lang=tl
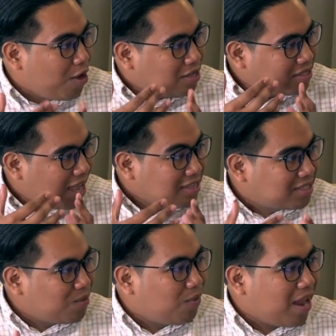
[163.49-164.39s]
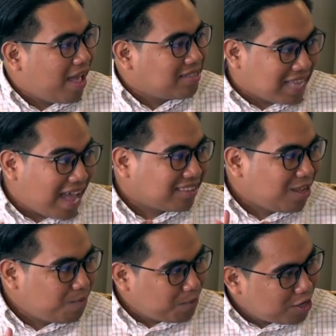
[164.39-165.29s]
sa simula, sa
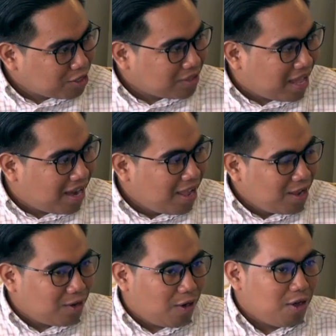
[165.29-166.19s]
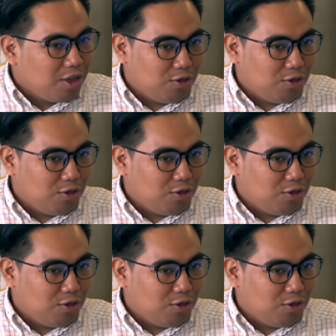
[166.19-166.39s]
ating personal, no?